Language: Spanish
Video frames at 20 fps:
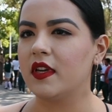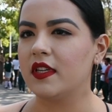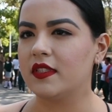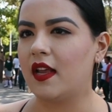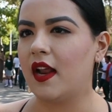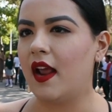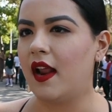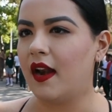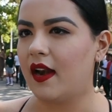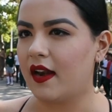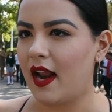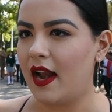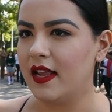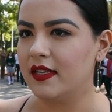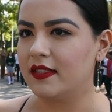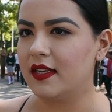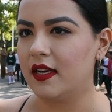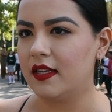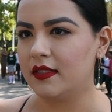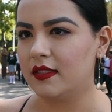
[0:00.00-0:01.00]
que se
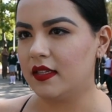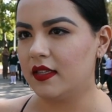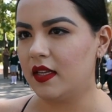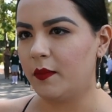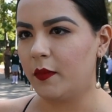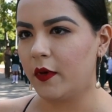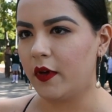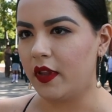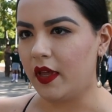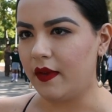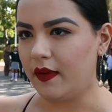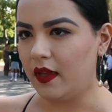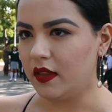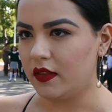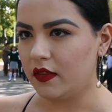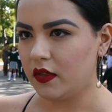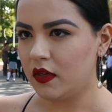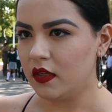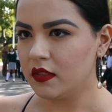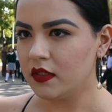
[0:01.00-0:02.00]
realicen este tipo de
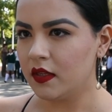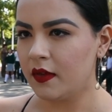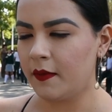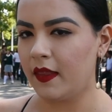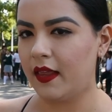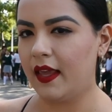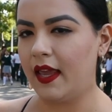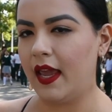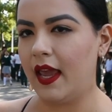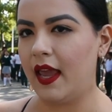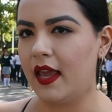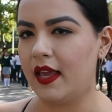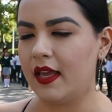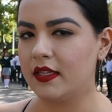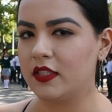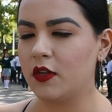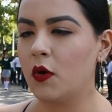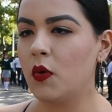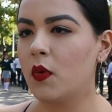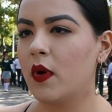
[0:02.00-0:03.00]
eventos,
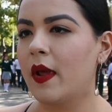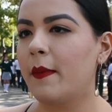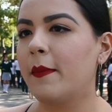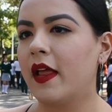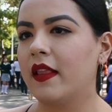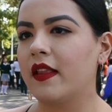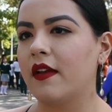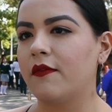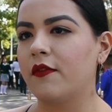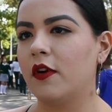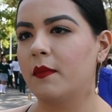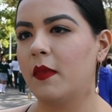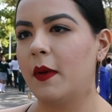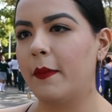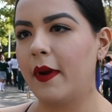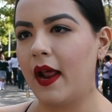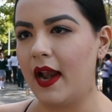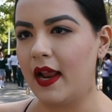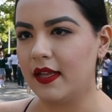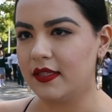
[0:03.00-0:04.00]
que son una plataforma
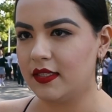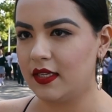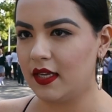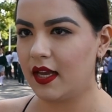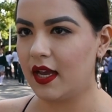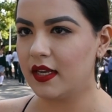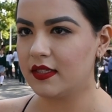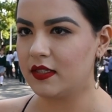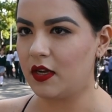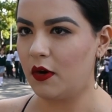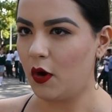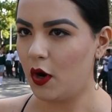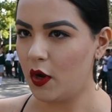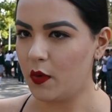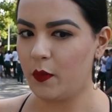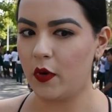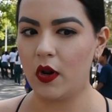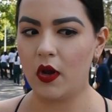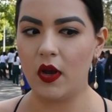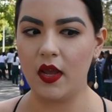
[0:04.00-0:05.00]
para las chicas,
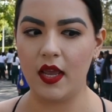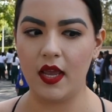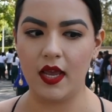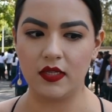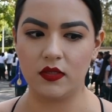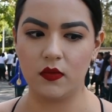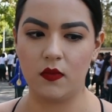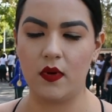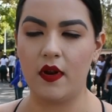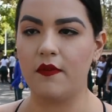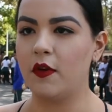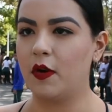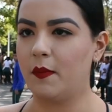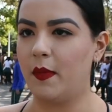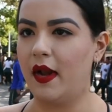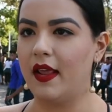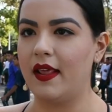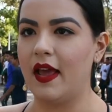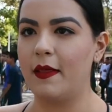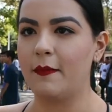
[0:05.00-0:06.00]
hoy por hoy es una
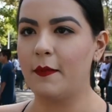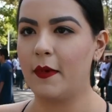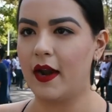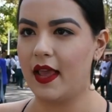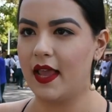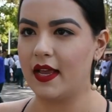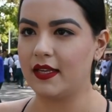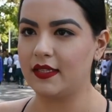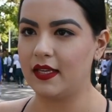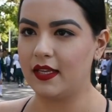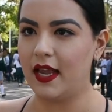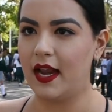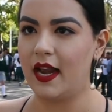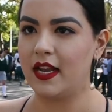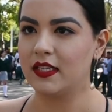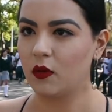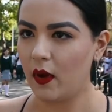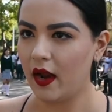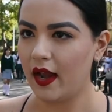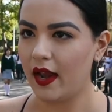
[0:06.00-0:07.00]
formalidad para ellas aquí en
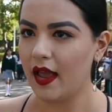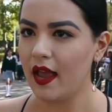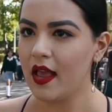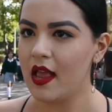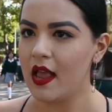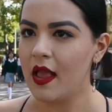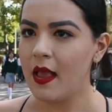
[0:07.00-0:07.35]
la escuela.